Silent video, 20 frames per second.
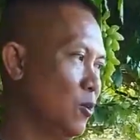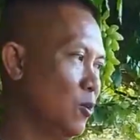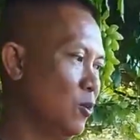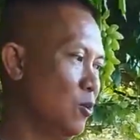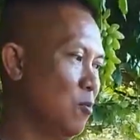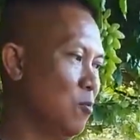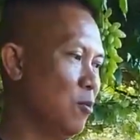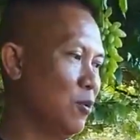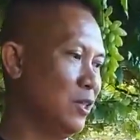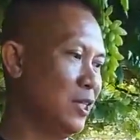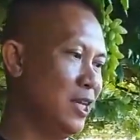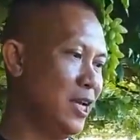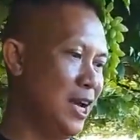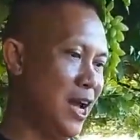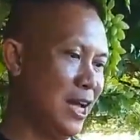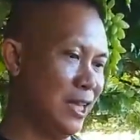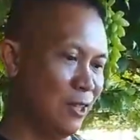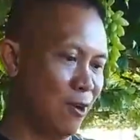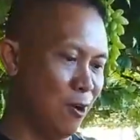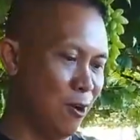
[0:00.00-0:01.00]
Kutu putih
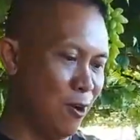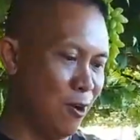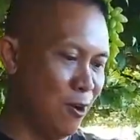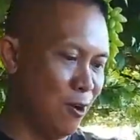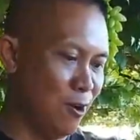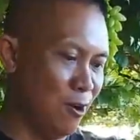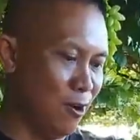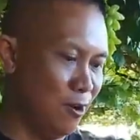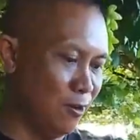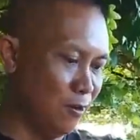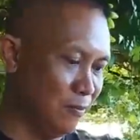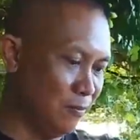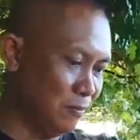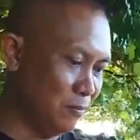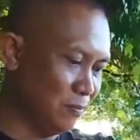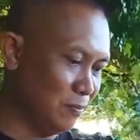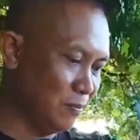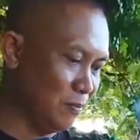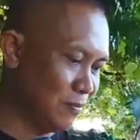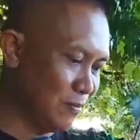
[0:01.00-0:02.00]
atau kutu
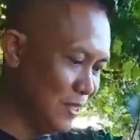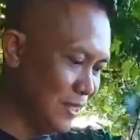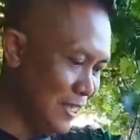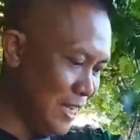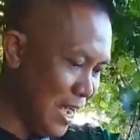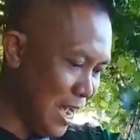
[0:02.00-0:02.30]
kebul bukan om?